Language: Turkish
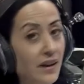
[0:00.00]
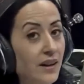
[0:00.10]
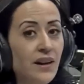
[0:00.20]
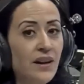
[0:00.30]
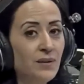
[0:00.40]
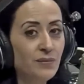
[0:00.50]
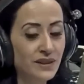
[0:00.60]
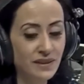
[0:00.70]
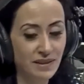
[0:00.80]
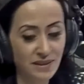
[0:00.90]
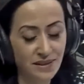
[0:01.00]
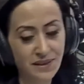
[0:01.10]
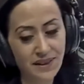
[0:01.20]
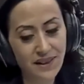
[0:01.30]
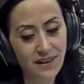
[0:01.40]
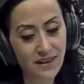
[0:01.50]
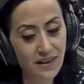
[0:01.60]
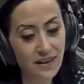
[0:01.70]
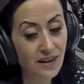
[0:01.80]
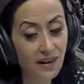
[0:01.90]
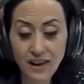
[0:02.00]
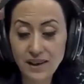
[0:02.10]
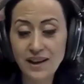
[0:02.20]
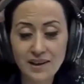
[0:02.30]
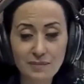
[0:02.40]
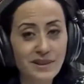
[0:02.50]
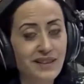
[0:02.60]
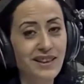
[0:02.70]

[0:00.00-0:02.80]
Allah'ım dedi. Allah'ım dedi.